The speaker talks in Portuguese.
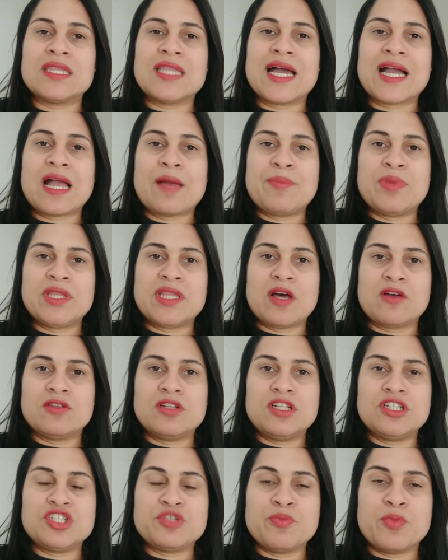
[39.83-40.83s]
da capital de
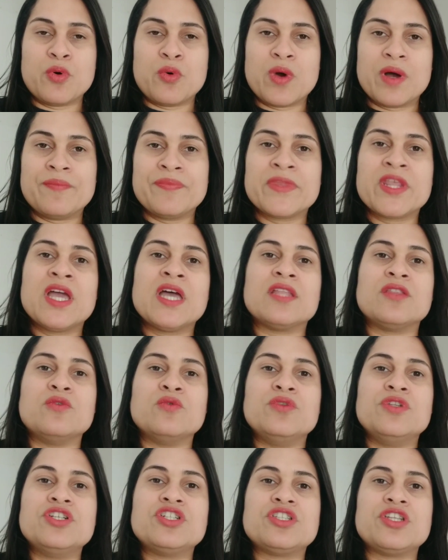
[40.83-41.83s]
Lisboa,
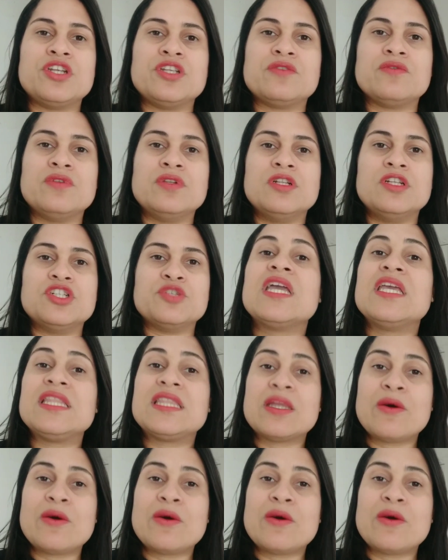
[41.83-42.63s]
do distrito de Lisboa.